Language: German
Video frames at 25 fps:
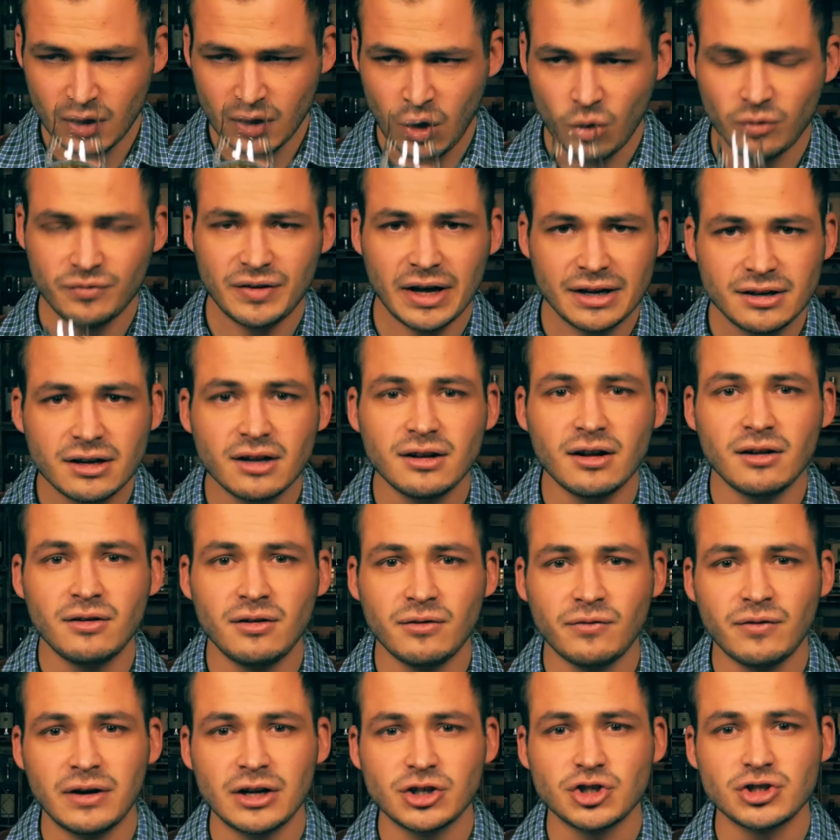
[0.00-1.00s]
Und wir hatten dann eine
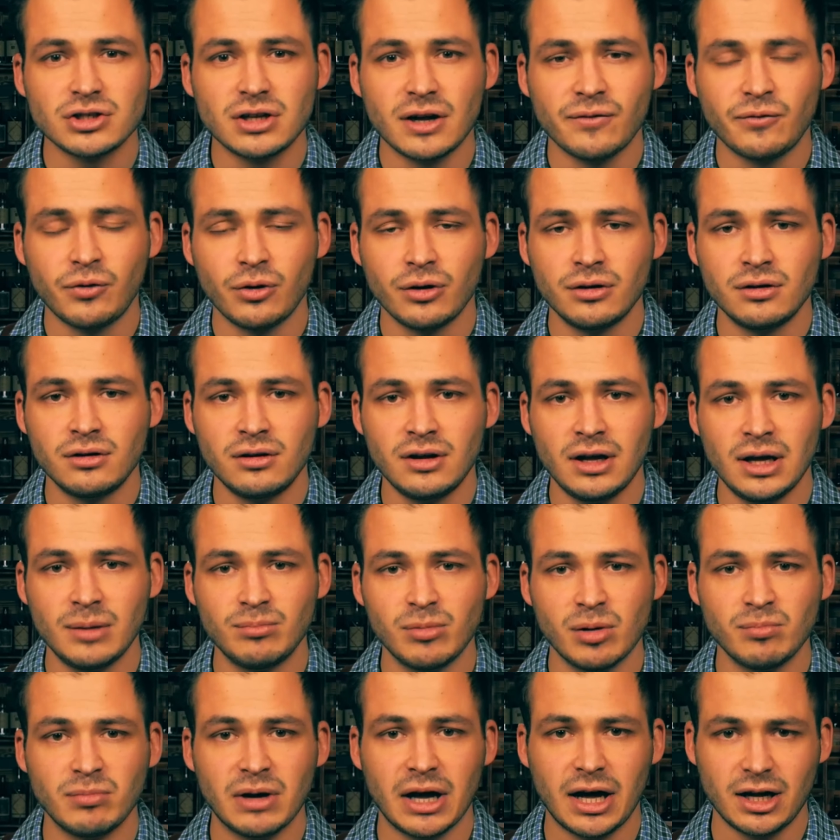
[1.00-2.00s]
Flasche davon eben
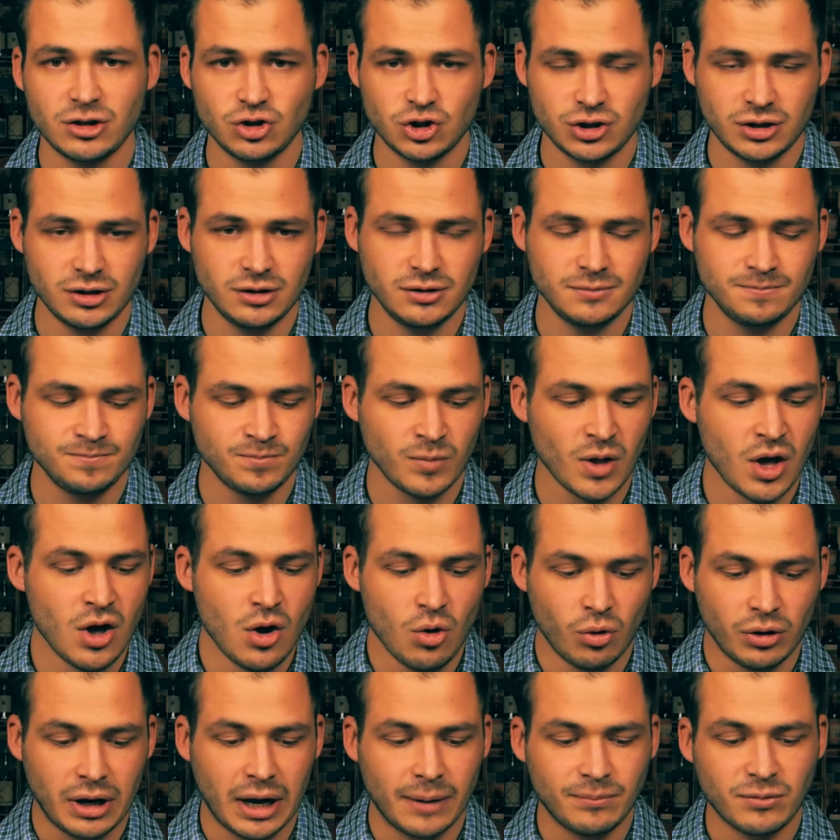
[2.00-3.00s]
im Laden stehen
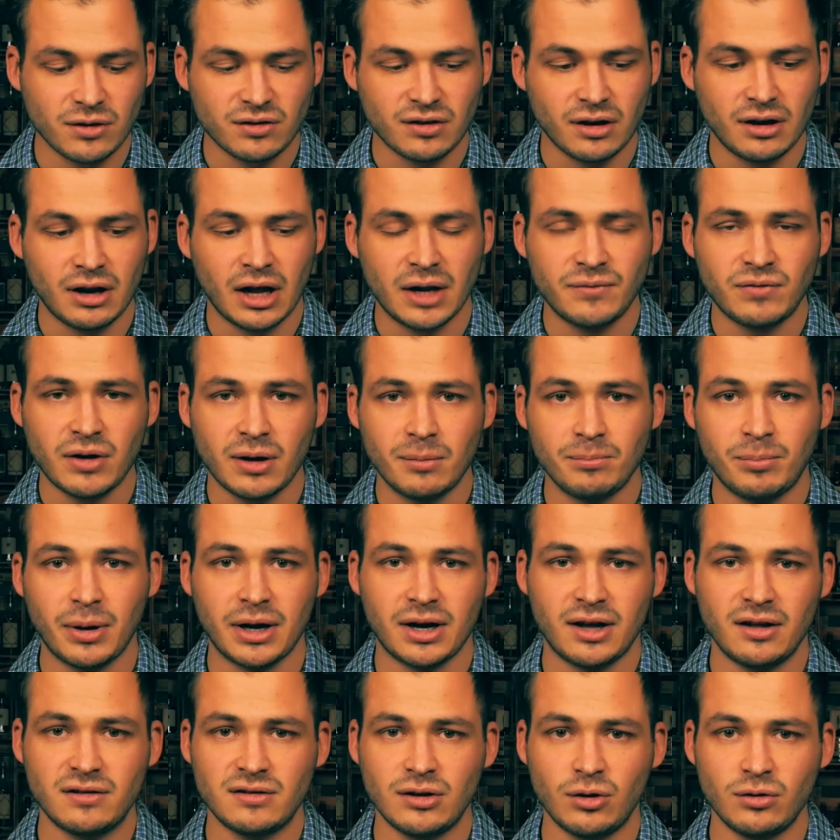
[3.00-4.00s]
und haben das dann einfach ein paar
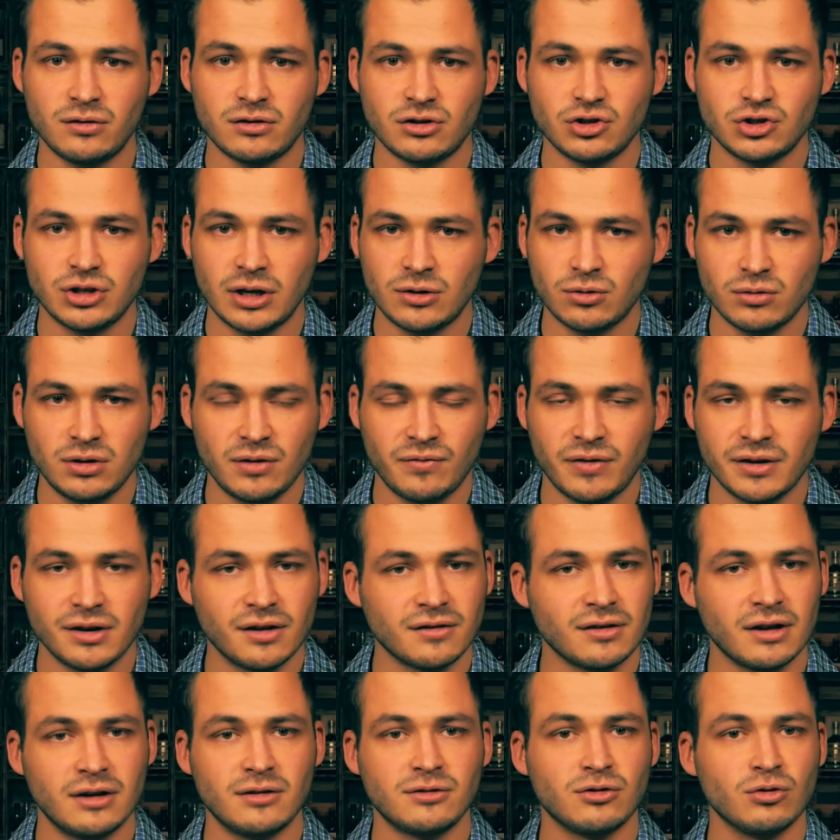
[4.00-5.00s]
Gäste ausgeschenkt und die fanden
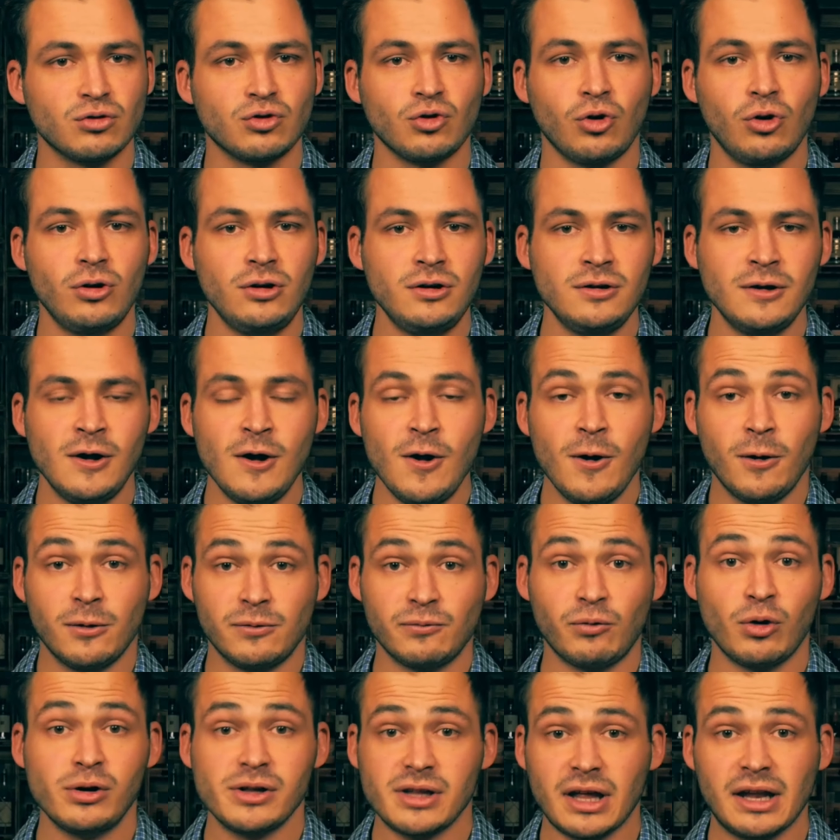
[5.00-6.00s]
das alle so toll
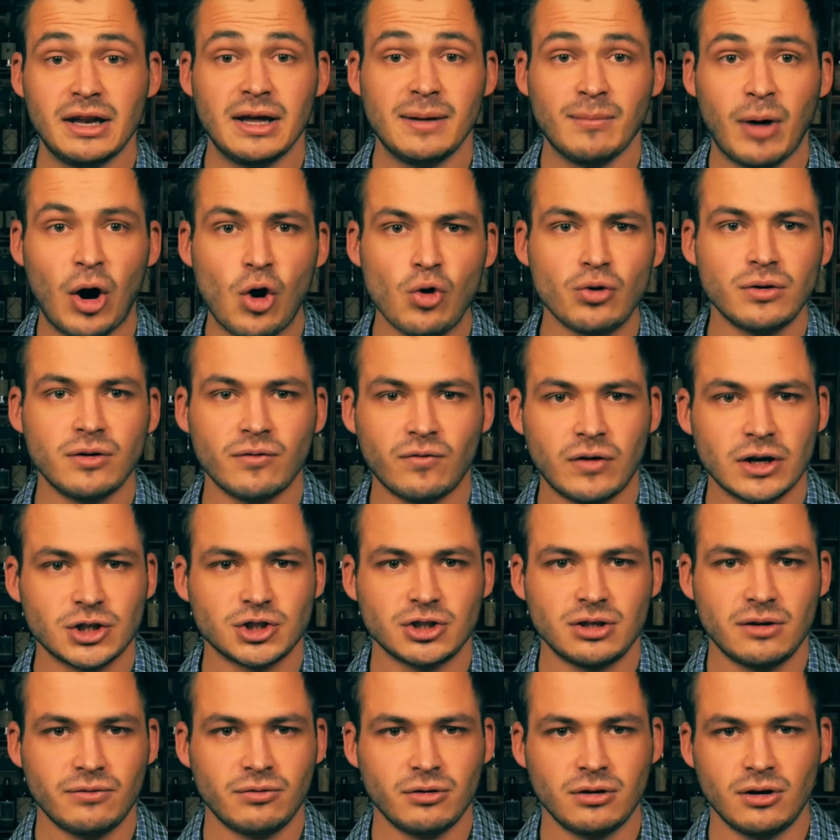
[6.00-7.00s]
und wollten dann eben auch eine
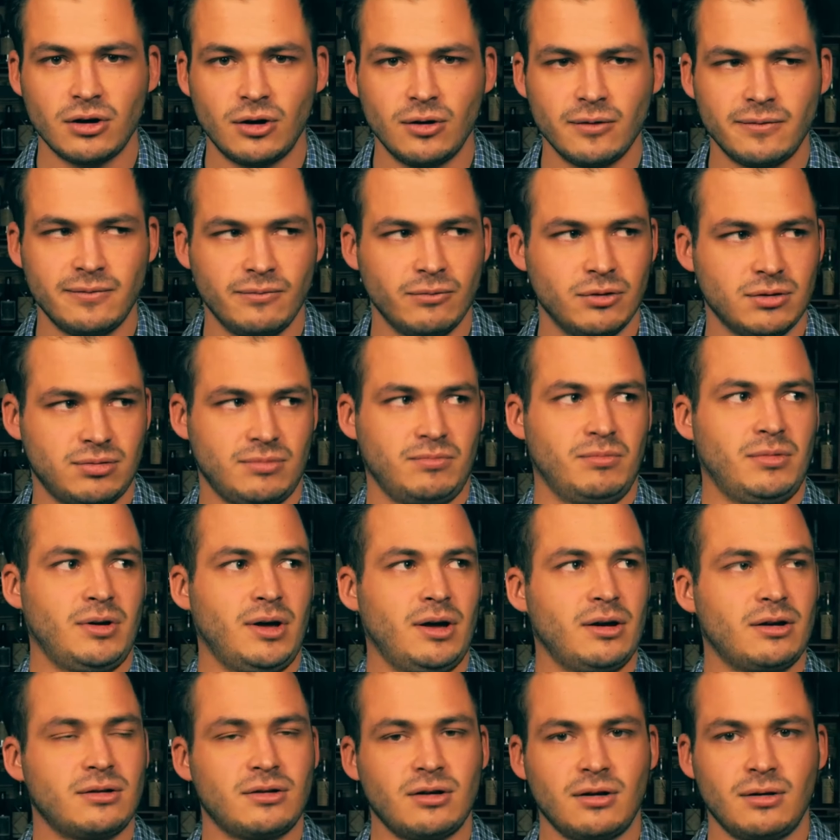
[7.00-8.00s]
Flasche davon kaufen, wo ich
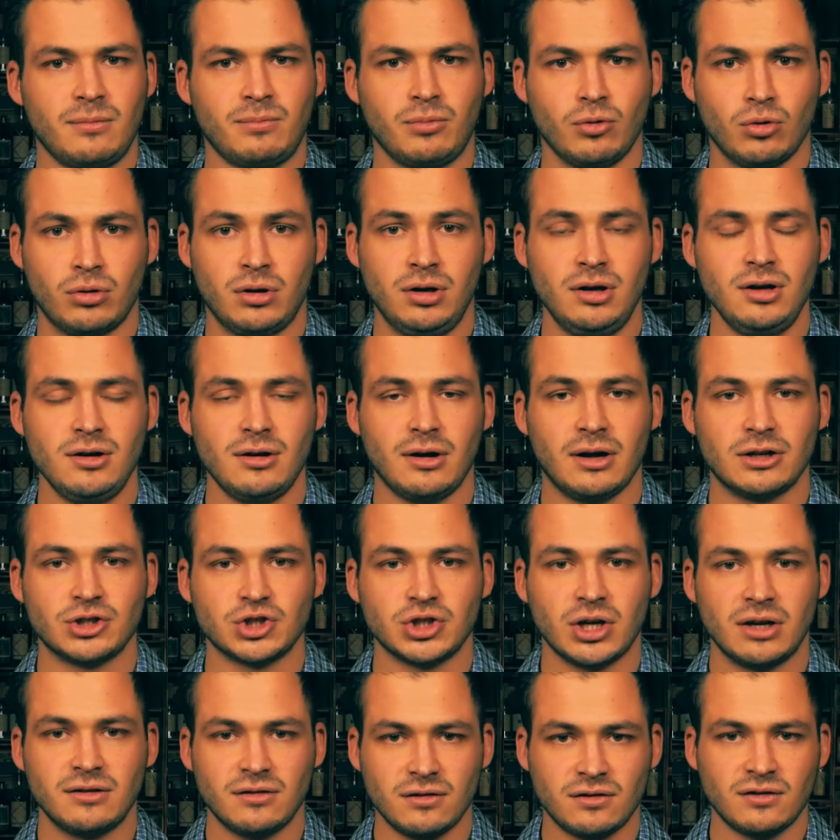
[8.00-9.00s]
gemerkt habe, okay,
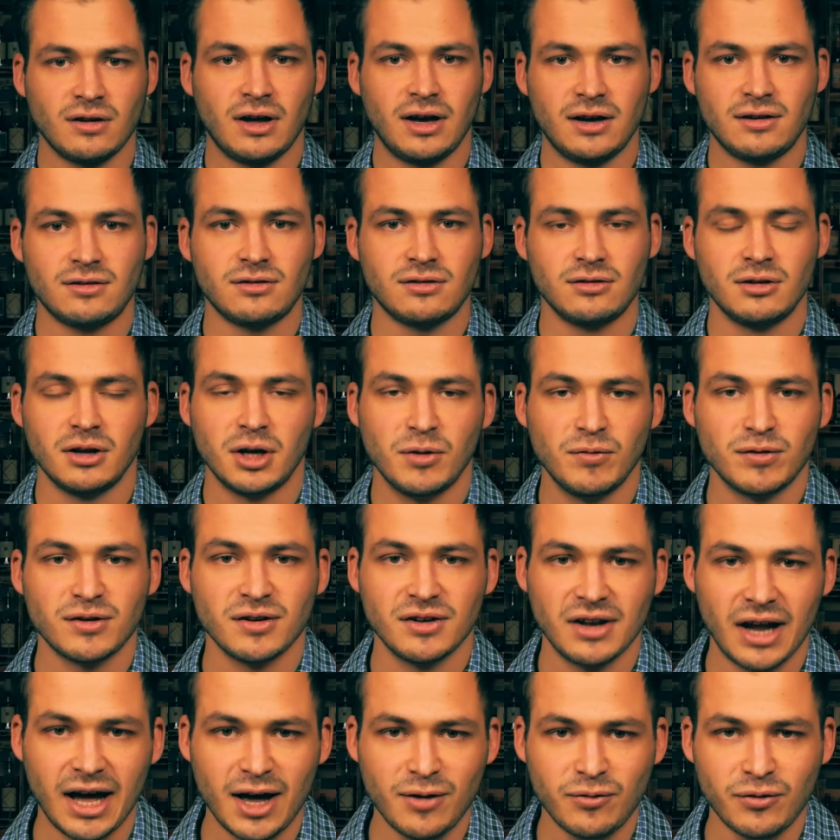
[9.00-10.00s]
anscheinend ist ja echt eine gewisse
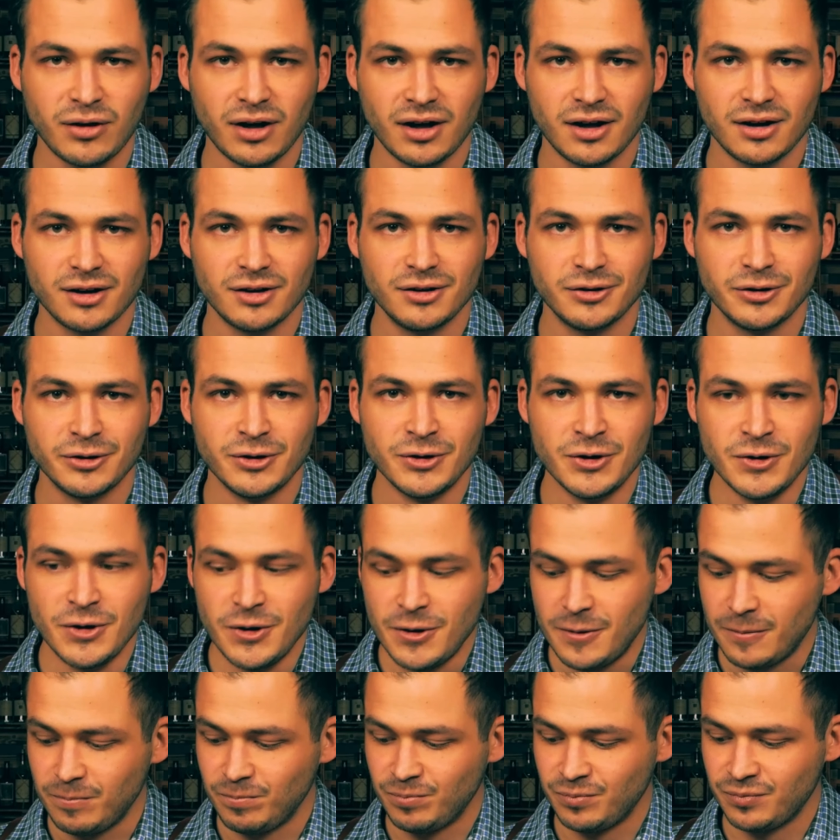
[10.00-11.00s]
Nachfrage
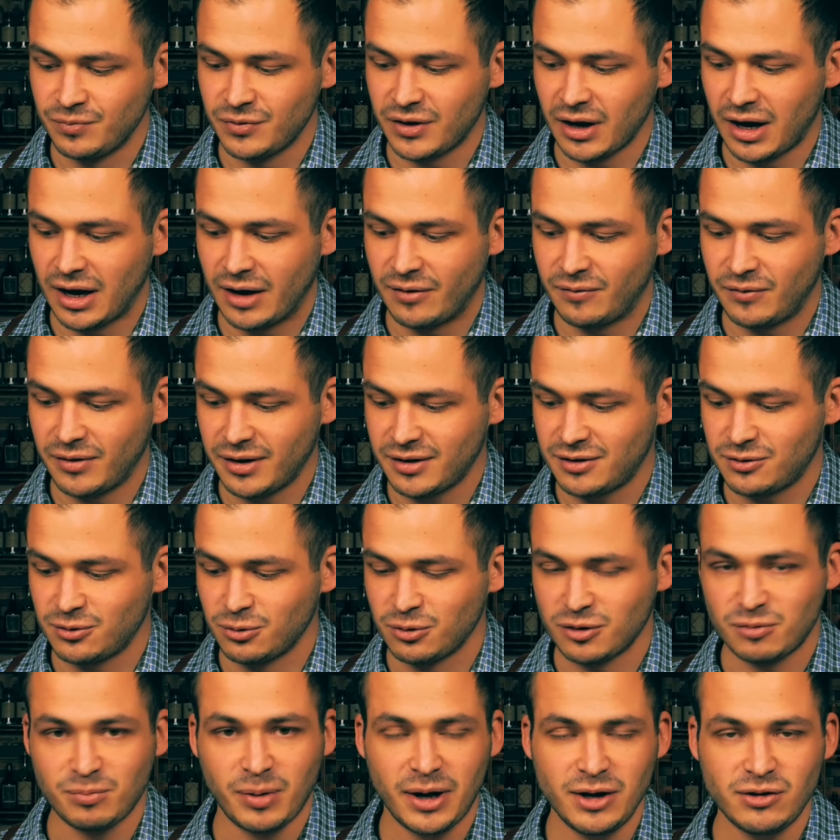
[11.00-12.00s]
mh, hm, da, was
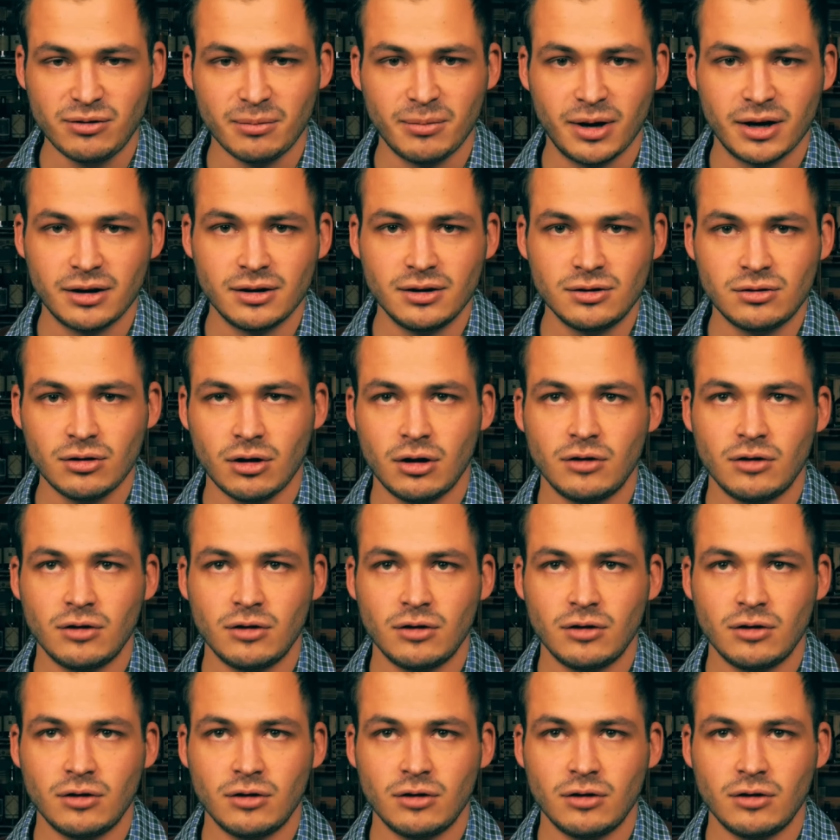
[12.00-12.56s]
so Spice Rum angeht.